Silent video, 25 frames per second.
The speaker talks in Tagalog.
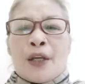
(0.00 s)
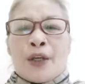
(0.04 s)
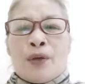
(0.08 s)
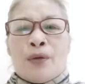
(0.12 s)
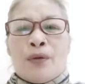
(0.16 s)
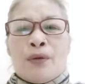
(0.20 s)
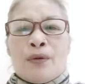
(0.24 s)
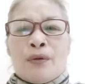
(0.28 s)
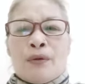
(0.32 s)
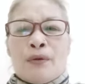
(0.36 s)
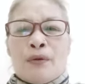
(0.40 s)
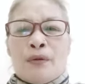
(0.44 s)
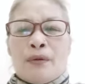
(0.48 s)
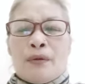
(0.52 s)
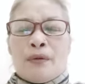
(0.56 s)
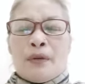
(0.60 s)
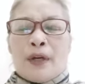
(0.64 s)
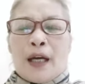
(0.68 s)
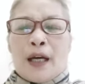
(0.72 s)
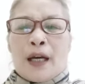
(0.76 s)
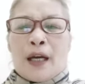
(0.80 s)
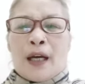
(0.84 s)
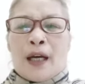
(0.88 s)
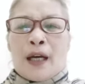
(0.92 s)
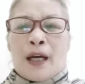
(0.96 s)
yung
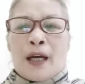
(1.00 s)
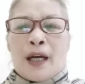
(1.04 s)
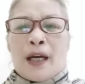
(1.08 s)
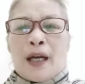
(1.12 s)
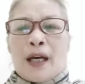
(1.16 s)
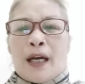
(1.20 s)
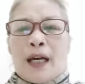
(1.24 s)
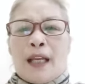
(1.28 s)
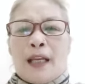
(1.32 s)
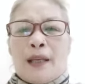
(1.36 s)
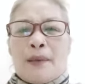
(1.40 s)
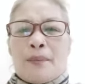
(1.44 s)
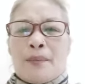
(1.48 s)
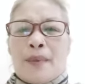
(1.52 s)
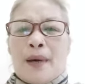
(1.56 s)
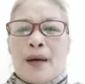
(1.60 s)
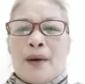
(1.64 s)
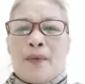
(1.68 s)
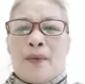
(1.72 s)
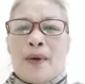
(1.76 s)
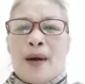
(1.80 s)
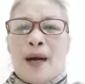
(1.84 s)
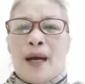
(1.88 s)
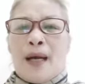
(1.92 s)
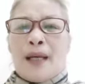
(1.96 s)
uh,
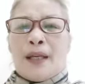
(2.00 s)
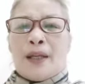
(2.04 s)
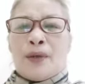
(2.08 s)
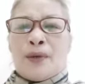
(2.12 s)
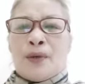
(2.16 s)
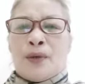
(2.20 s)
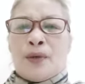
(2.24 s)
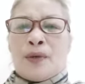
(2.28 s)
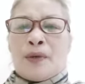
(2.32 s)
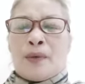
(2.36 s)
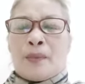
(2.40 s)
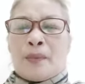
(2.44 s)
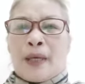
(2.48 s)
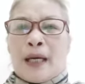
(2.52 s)
halimbawa, yung